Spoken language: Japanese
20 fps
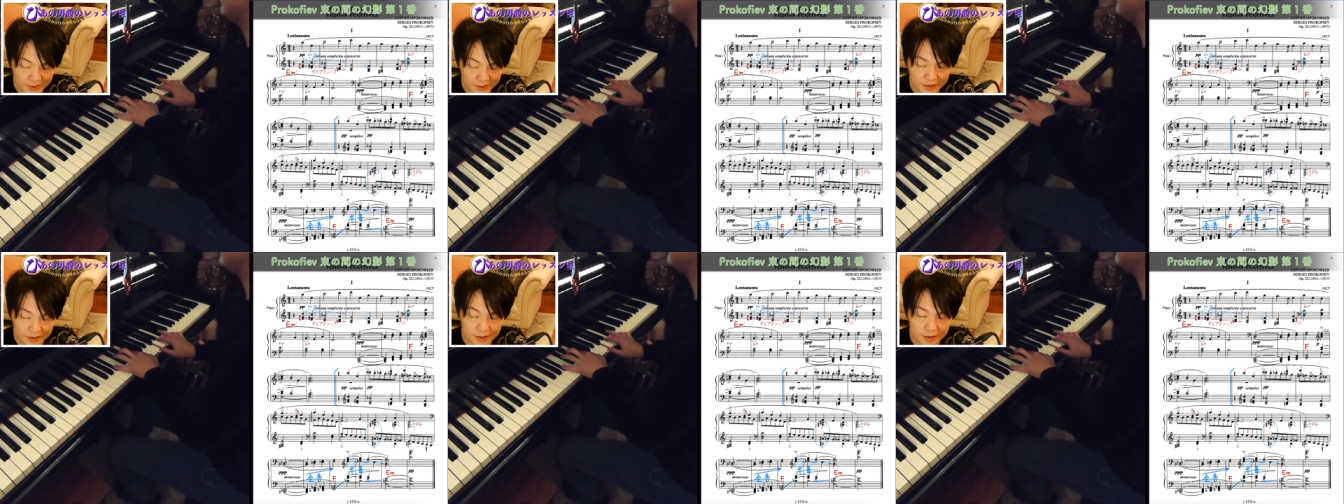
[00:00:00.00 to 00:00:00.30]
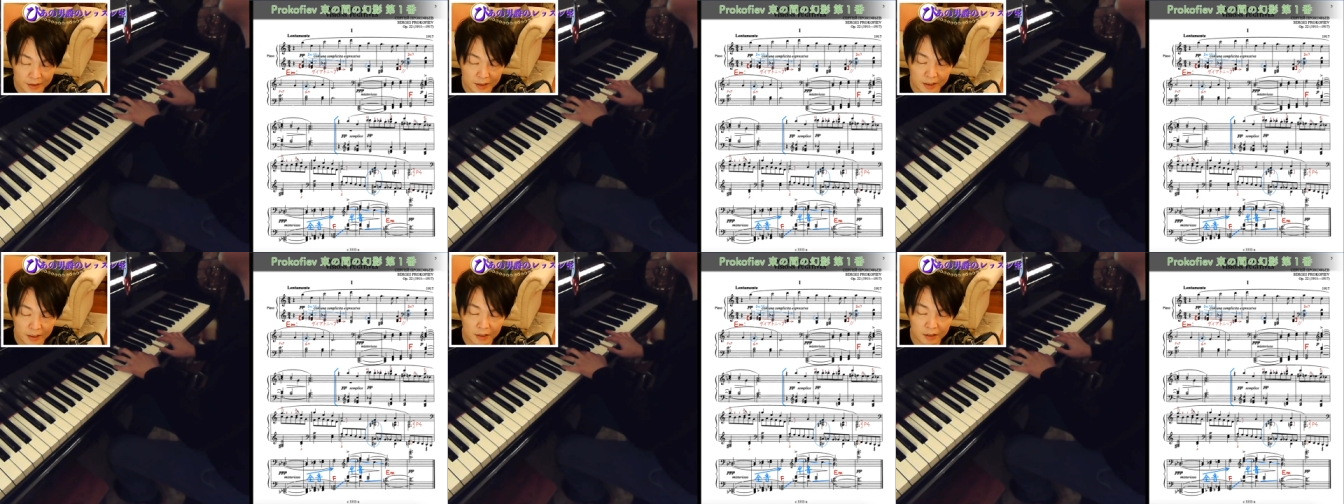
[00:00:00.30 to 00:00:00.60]

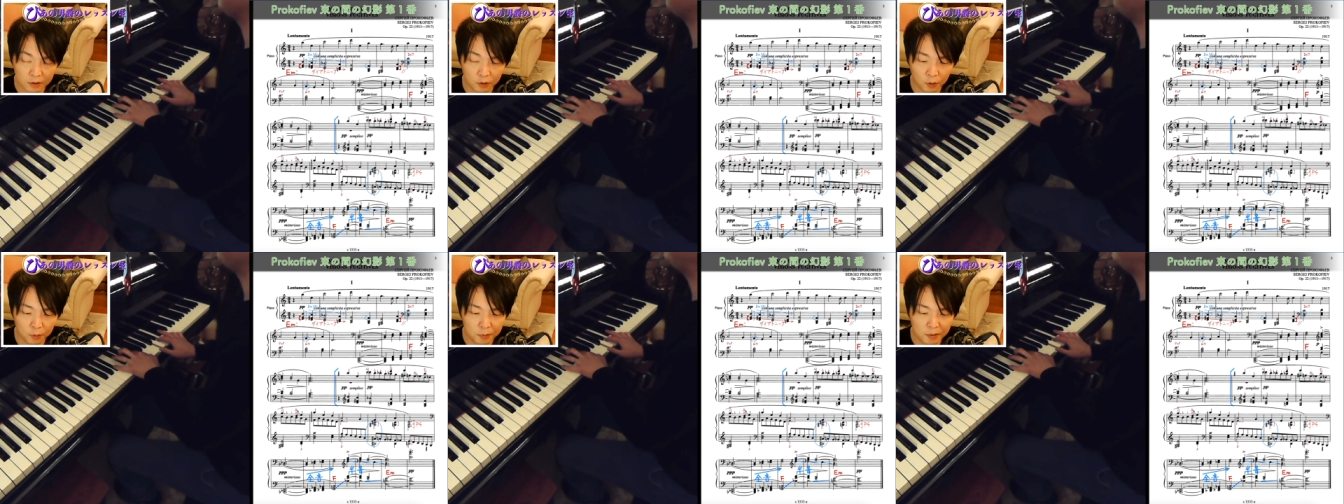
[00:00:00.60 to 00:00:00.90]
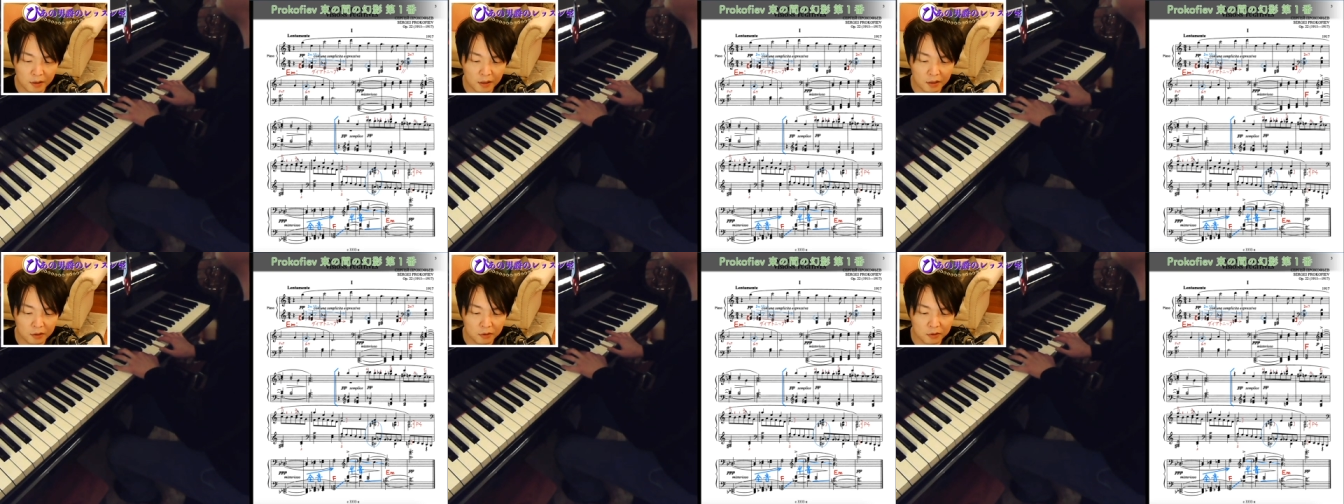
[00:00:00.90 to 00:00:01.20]
C
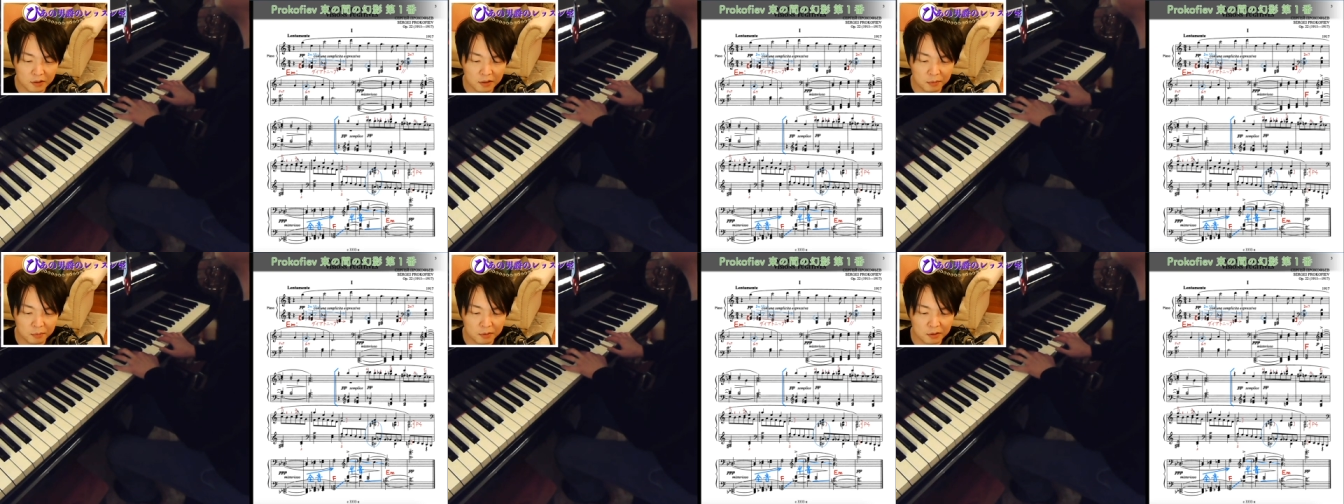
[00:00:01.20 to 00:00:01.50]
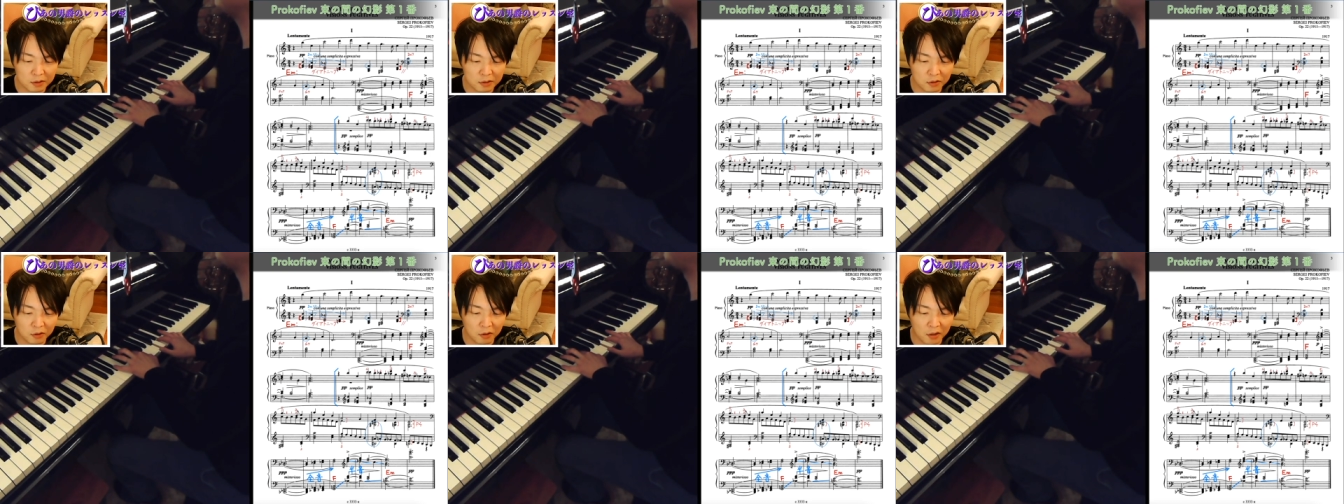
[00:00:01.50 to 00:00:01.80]

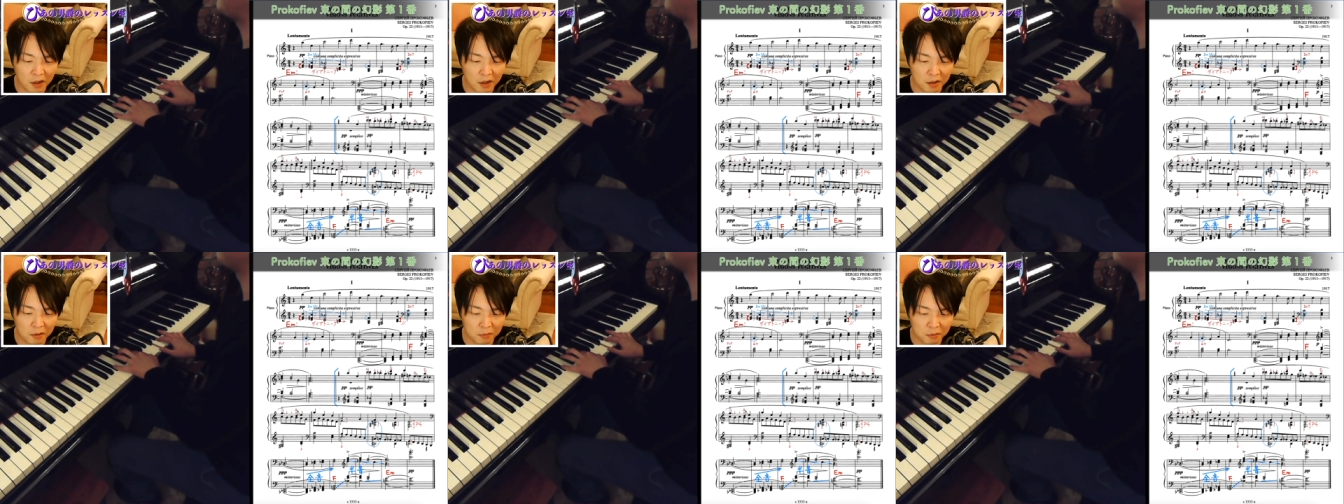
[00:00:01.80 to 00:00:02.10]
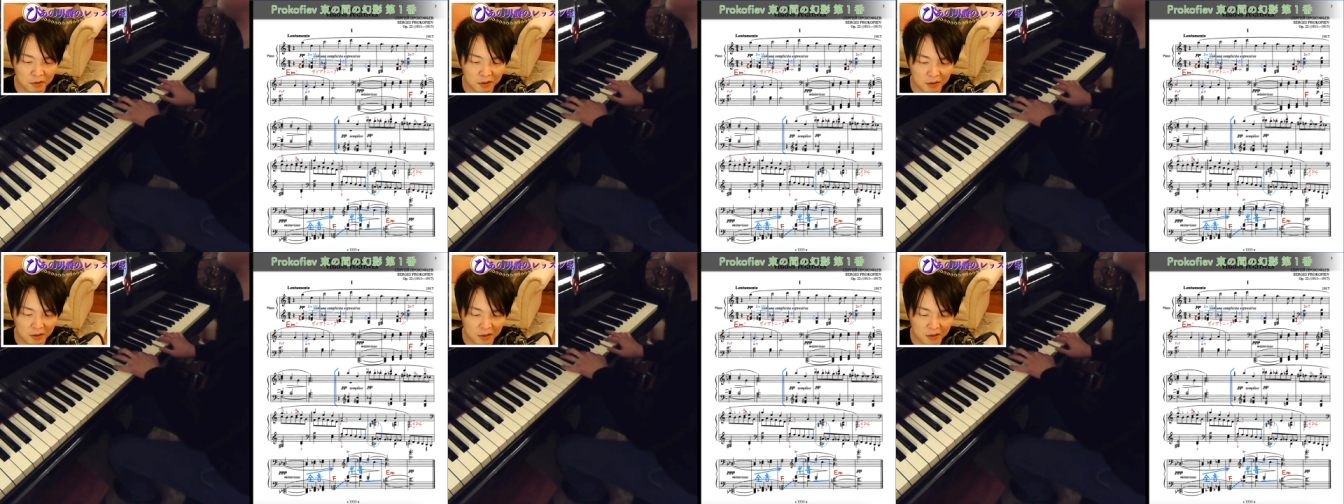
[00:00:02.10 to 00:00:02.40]
ドミナントセブンスの
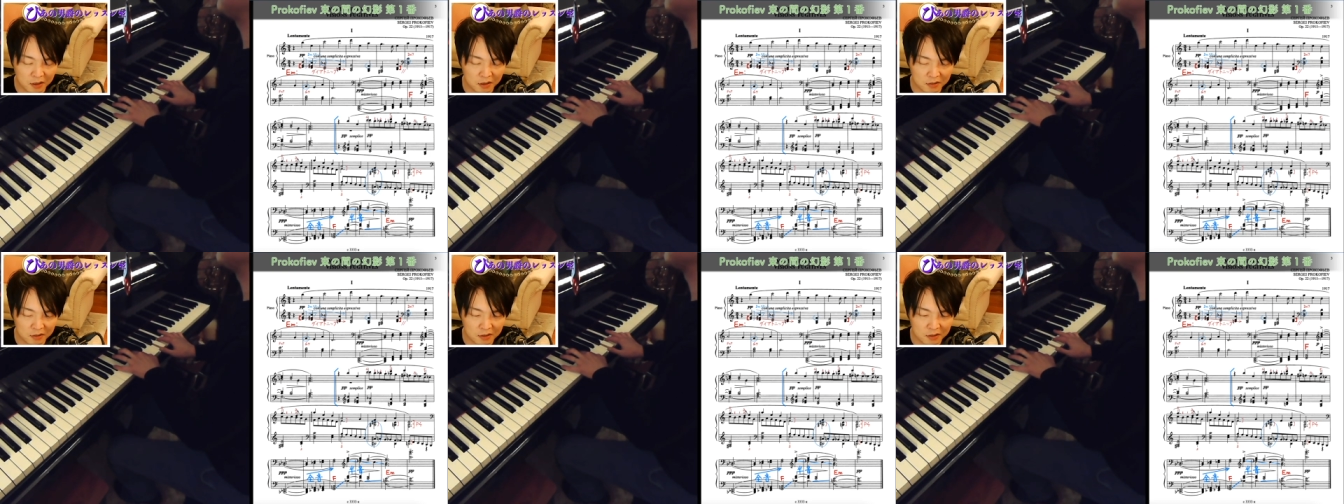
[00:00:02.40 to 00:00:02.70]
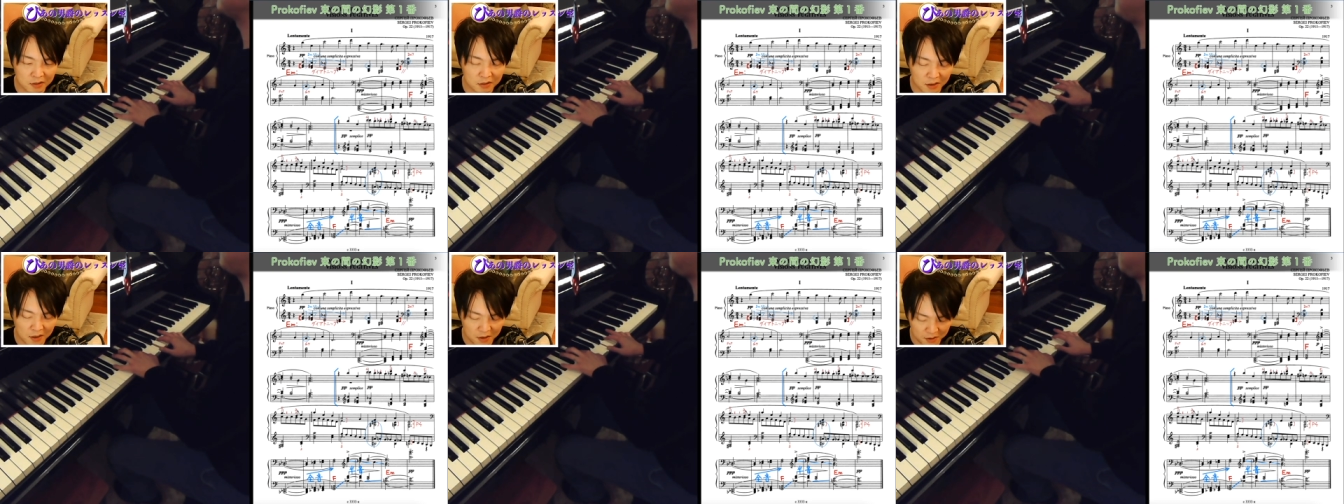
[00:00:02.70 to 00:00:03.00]
ハーモニーになっているんで
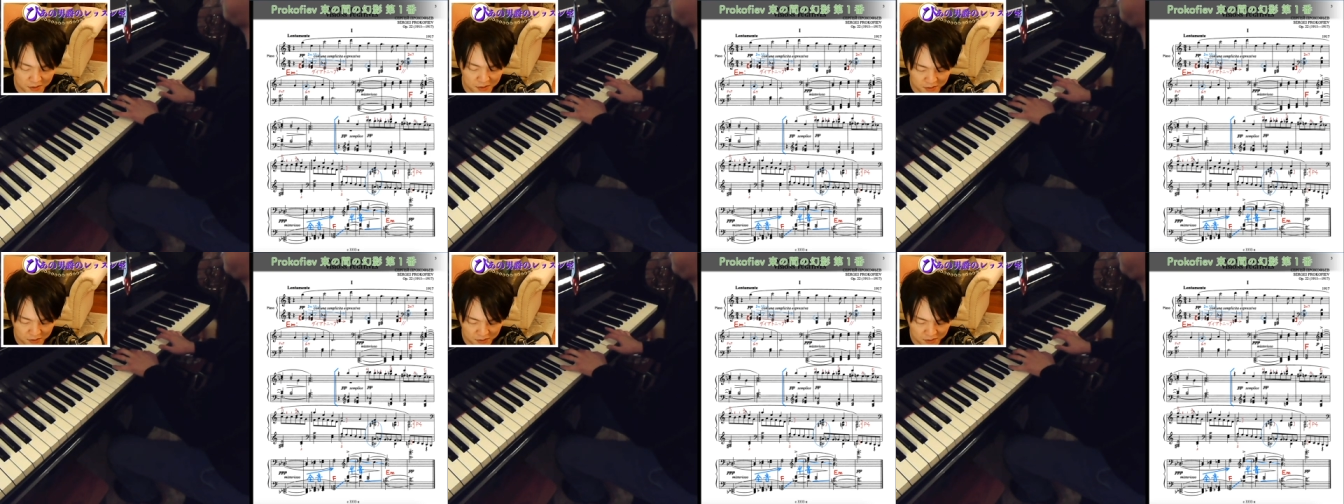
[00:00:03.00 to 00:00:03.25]
すね。